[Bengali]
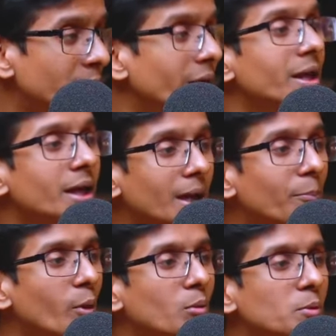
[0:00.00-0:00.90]

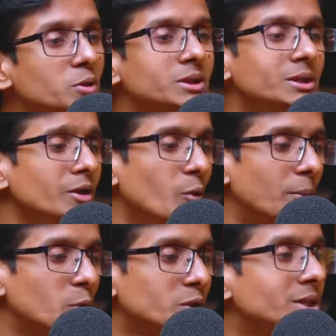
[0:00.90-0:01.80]
ট্রেনিংয়ের পরবর্তীতে
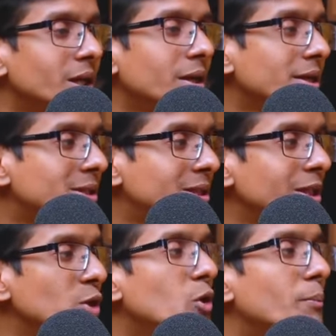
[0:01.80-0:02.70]
ওই প্রতিষ্ঠানের
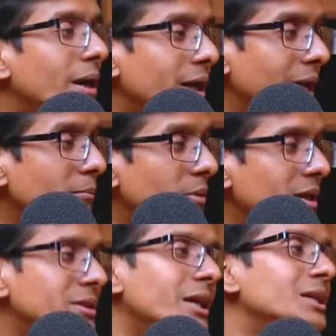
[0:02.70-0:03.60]
সিও e বা
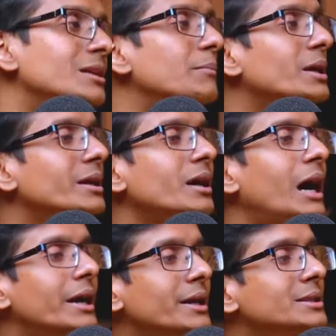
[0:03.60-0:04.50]
এমডি তার সাথে আমরা একটা
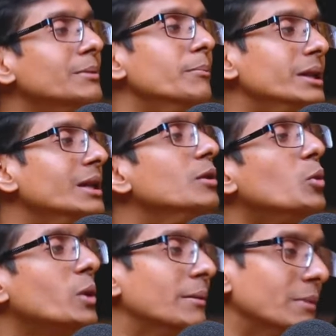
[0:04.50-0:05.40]
কার্টিসি মিটিং
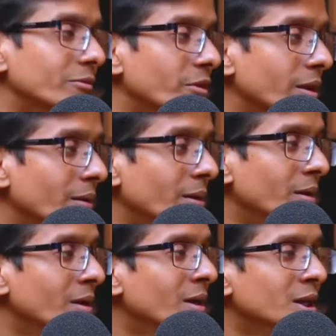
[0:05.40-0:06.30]
করে আমরা ফিরি
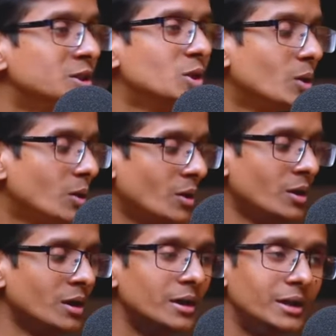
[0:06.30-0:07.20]
সো
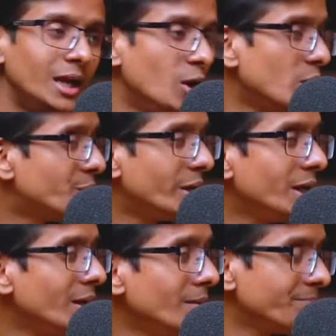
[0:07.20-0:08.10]
ডে লং
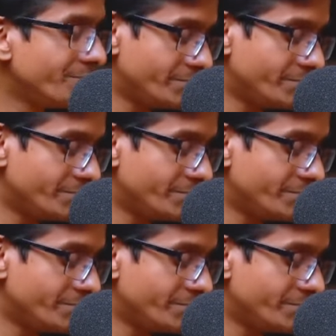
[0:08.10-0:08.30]
ট্রেনিং